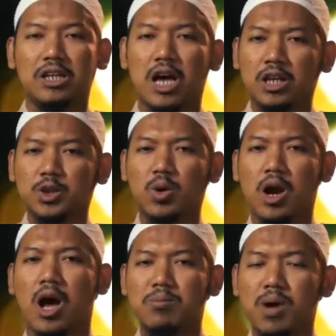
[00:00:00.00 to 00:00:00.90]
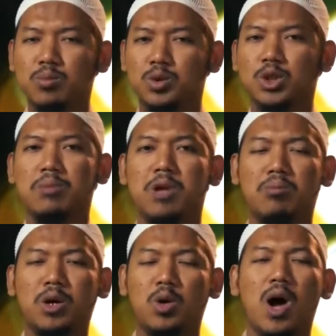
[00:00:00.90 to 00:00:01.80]
tidaklah seorang hamba muslim yang
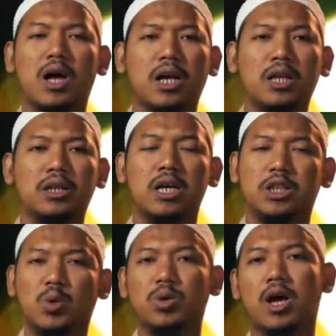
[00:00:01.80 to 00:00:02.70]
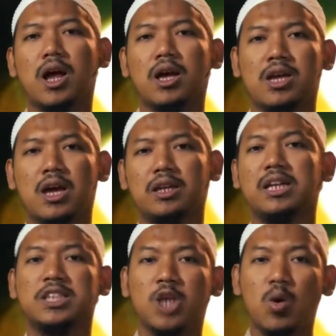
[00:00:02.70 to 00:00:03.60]
mendoakan saudaranya di
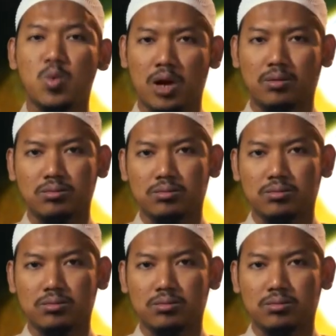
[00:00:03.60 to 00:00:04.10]
kejauhan